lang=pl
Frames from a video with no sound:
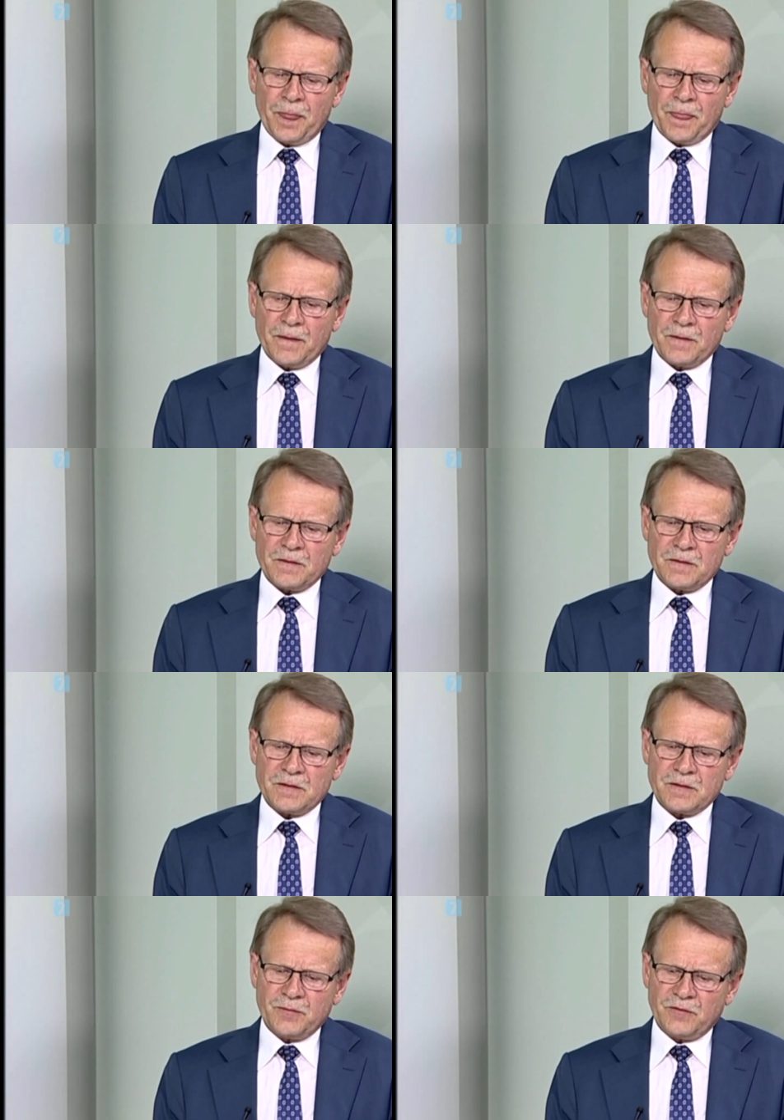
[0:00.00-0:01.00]
Y,
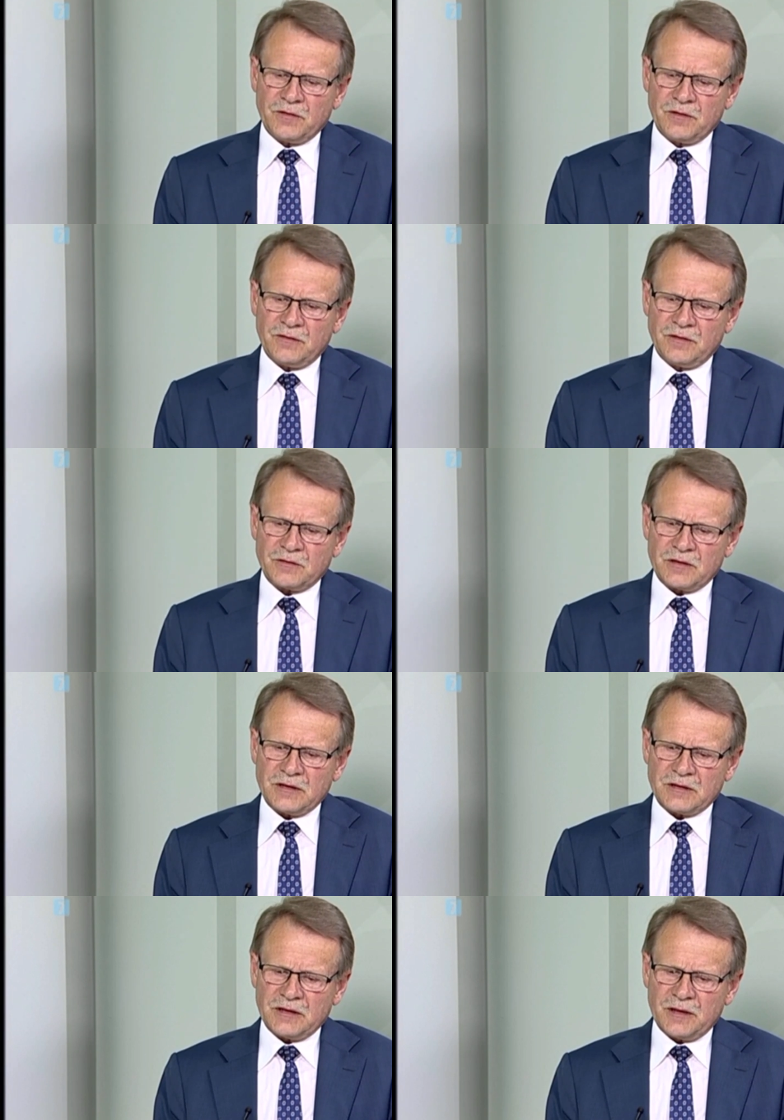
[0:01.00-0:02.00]
spowodował,
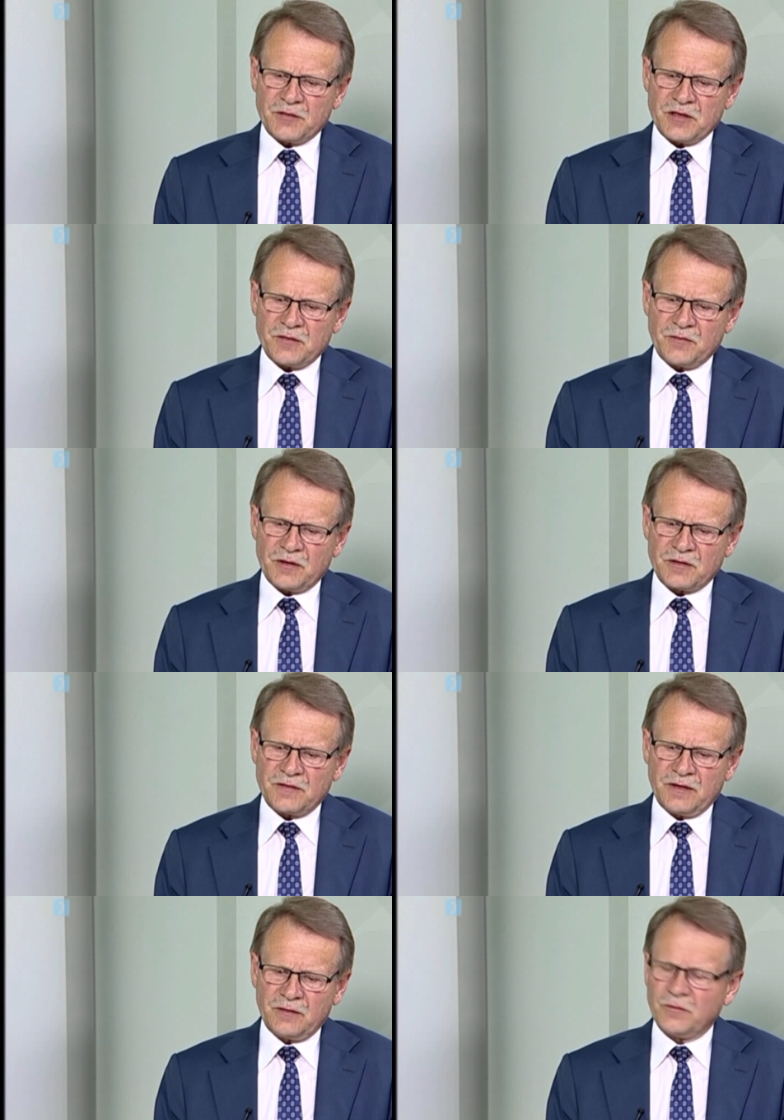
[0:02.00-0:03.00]
że, że te
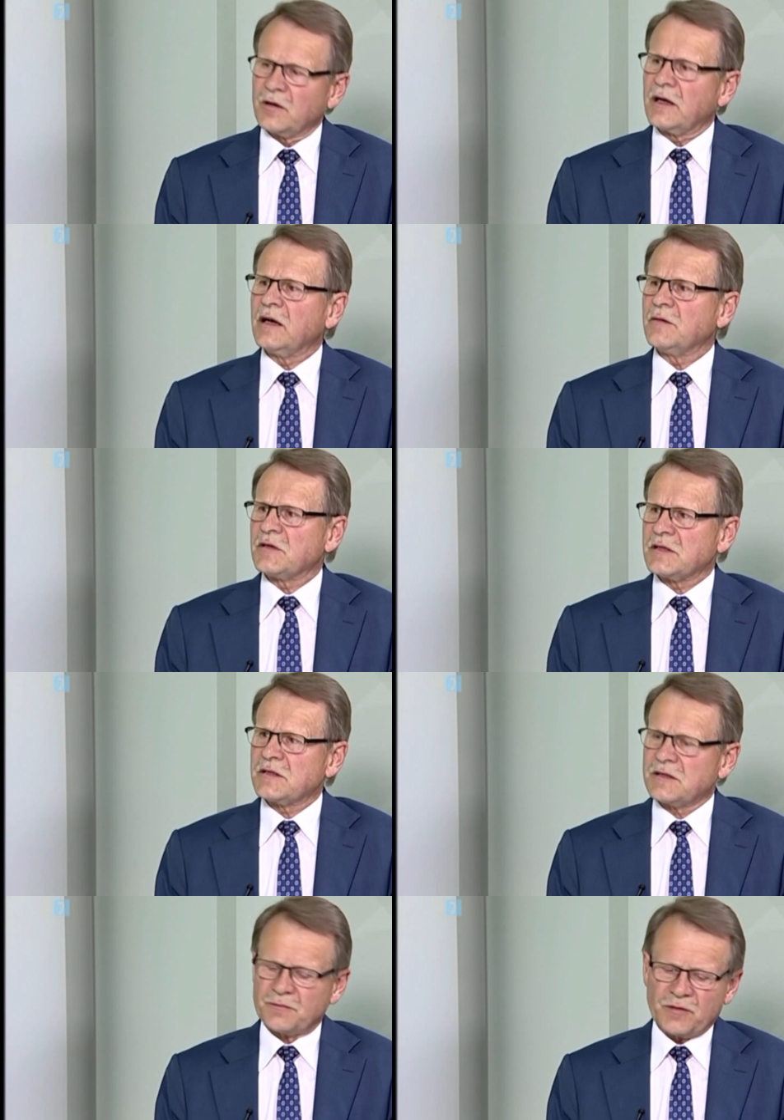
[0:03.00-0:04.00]
przedsiębiorstwa no, borykają się
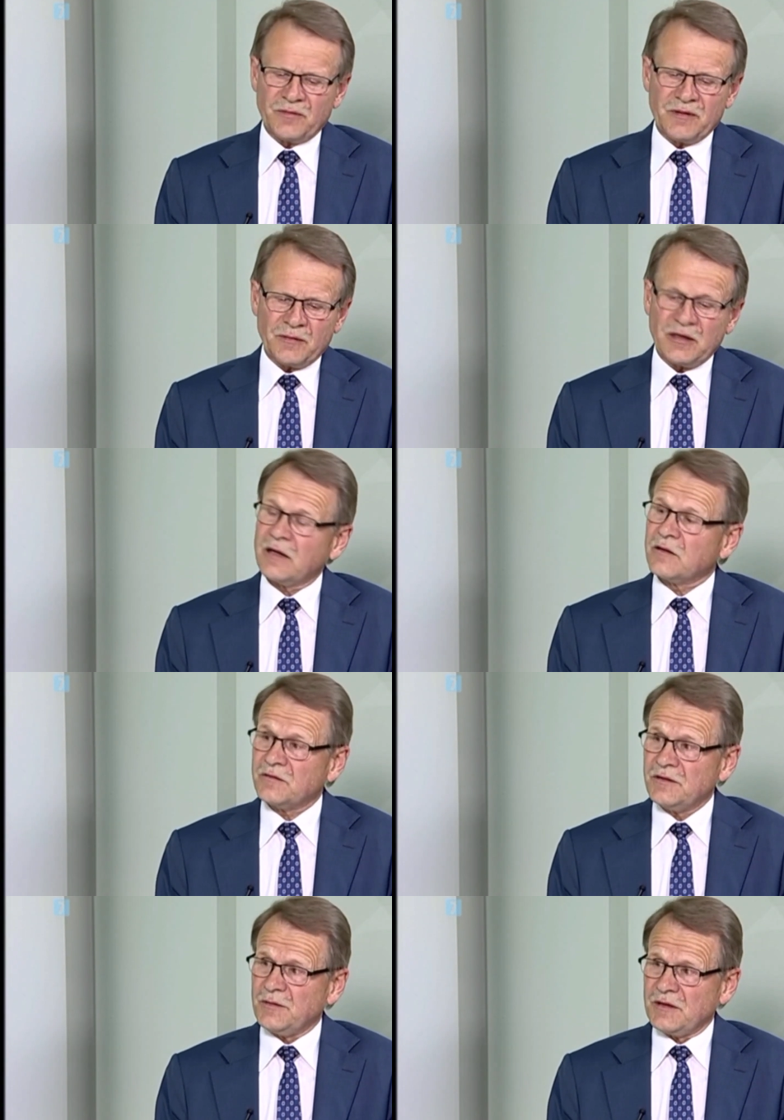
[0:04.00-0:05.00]
z problemami
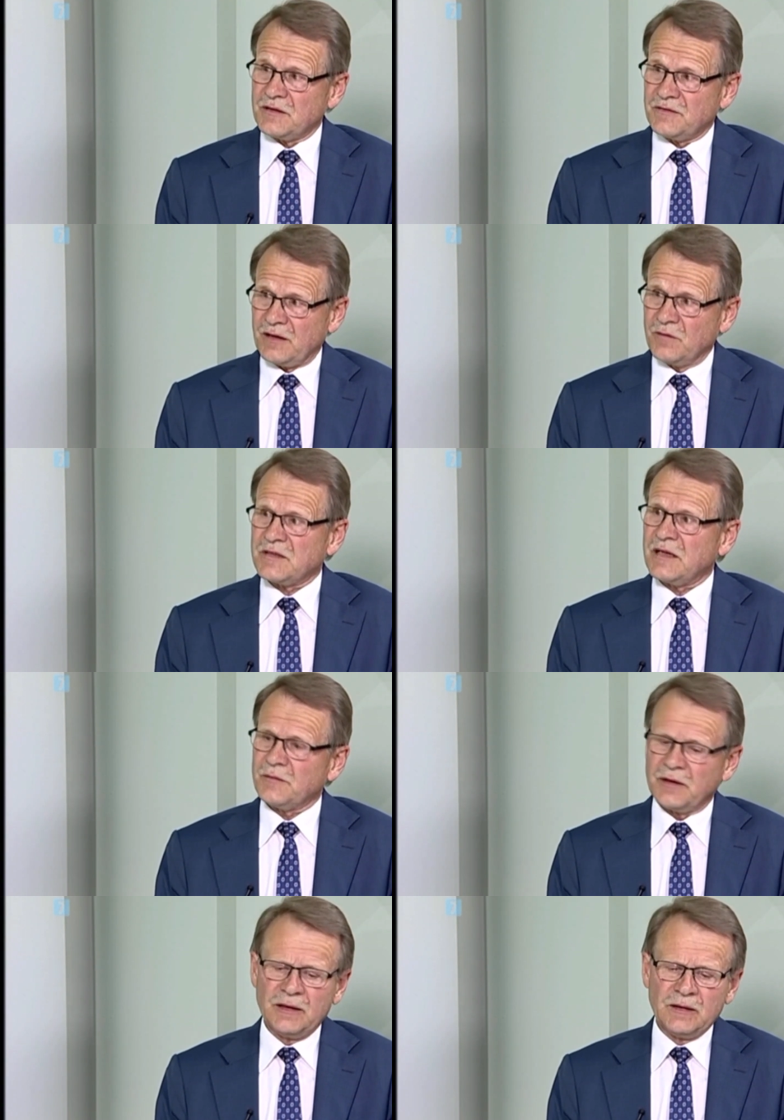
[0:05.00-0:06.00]
kadrowymi, z
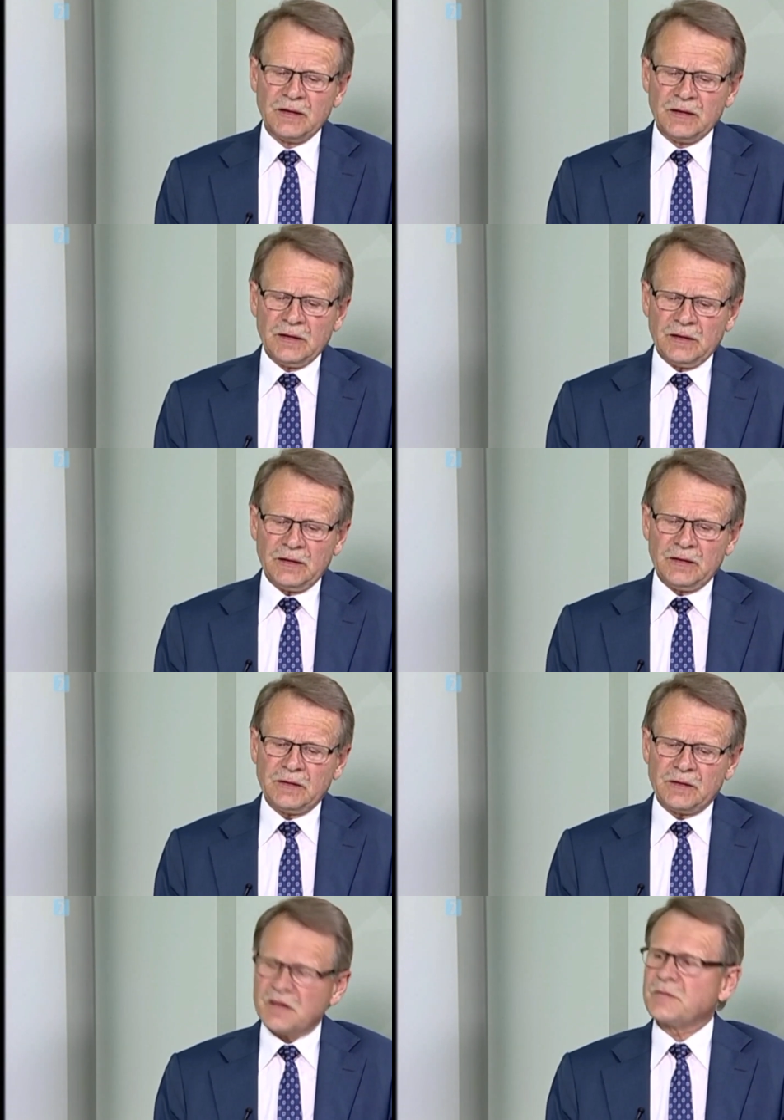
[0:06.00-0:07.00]
fachowcami. I no to tak, a